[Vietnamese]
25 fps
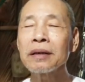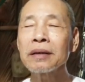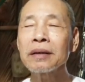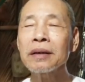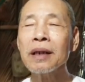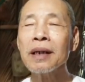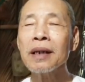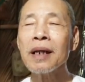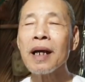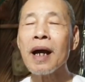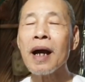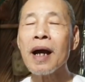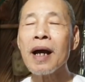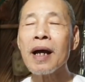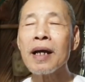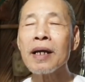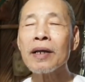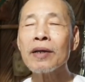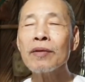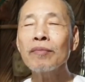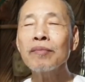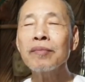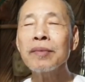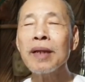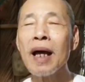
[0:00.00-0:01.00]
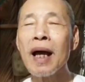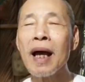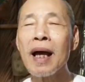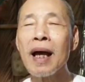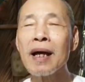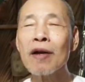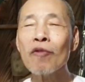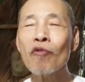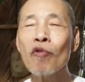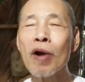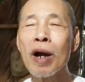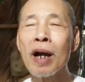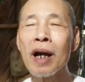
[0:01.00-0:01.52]
thì tất cả chúng
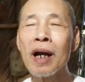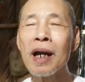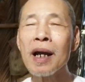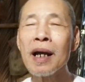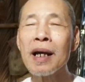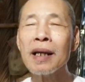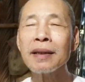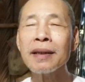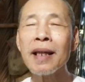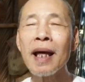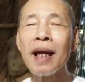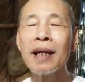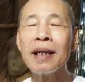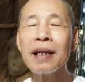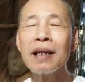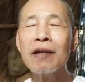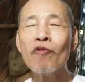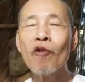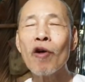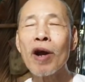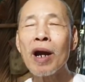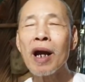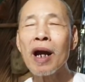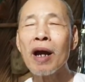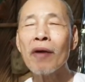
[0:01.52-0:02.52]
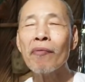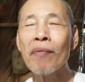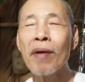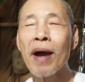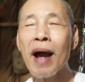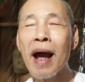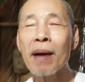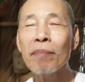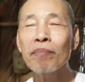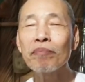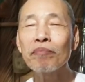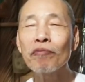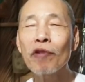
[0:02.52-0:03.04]
ta hoặc là thánh hoặc là
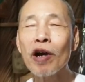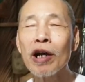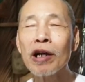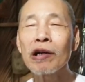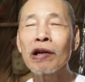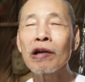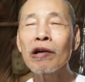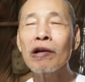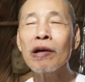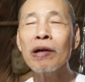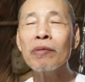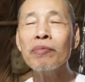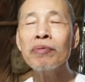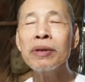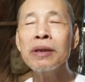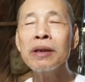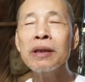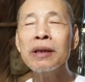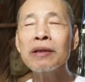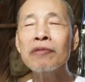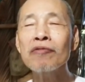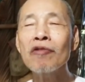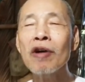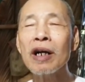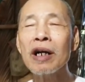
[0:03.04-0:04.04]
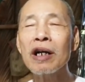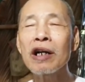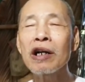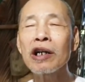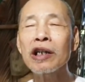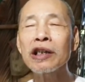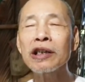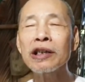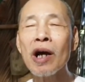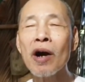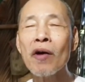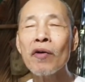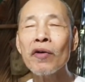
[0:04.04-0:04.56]
phàm hoặc là có phước hoặc là
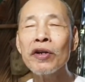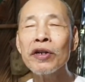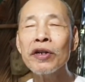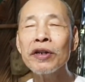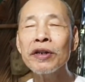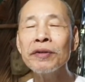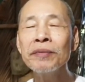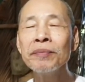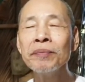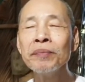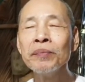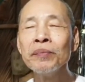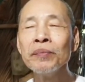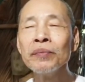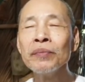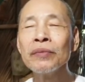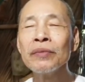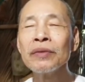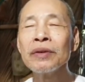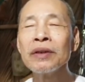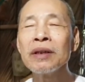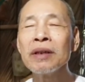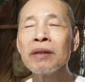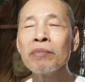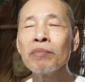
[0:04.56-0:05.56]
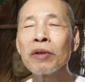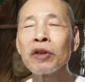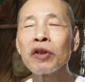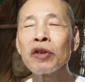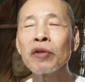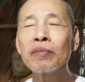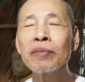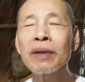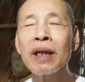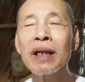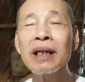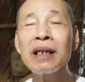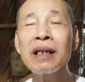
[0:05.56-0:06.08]
có tội
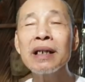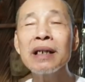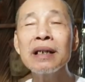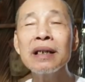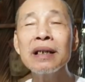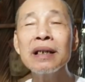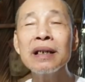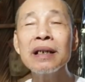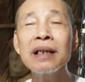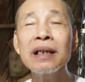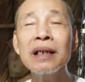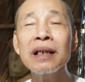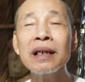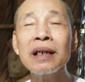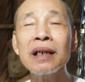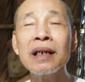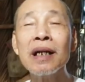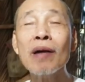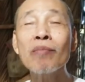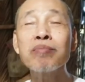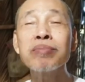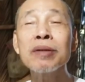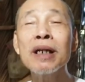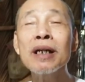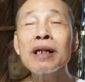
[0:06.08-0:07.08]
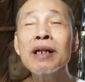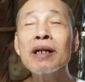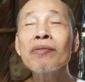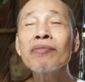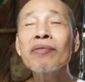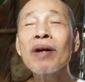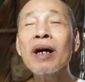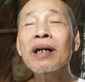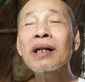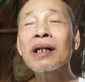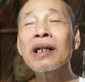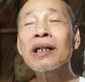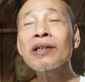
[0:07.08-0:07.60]
chúng ta nương cái công đức của
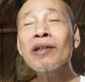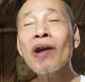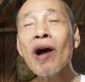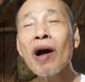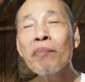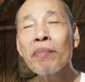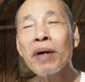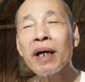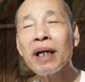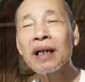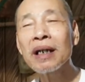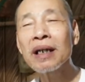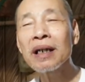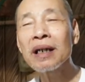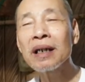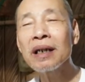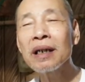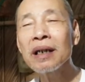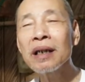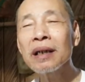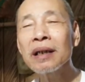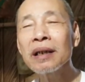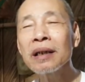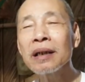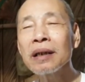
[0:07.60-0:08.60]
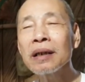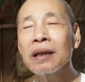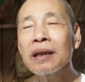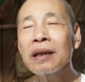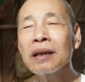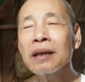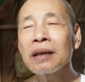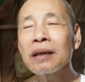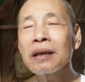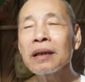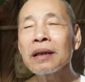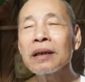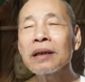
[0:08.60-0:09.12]
Phật đã cho mình
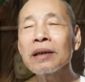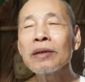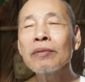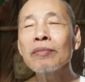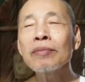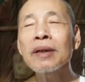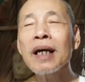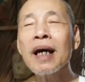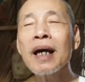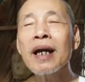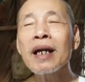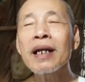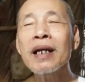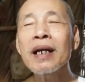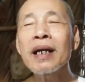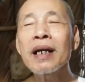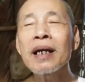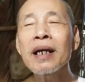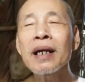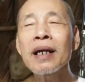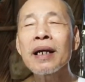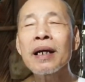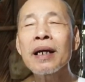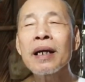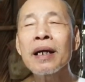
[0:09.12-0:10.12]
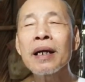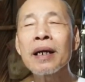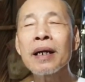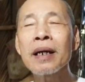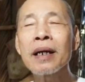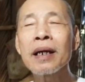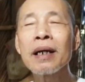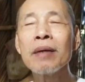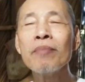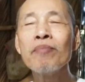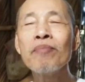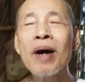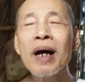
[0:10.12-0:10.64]
thì chúng ta
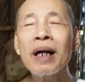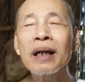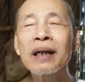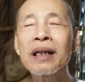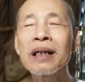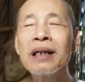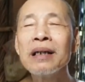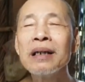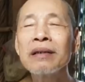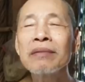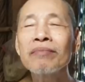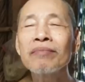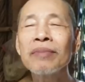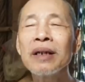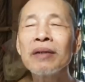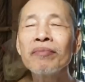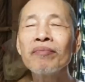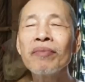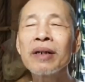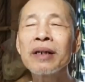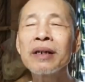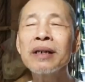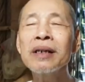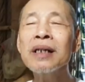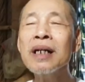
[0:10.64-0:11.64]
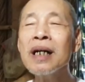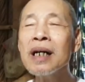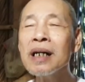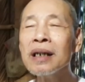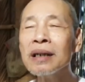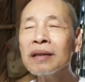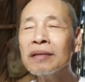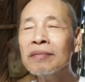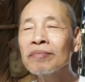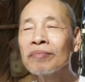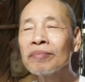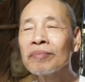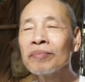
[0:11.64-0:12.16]
niệm Phật thì được được rước hết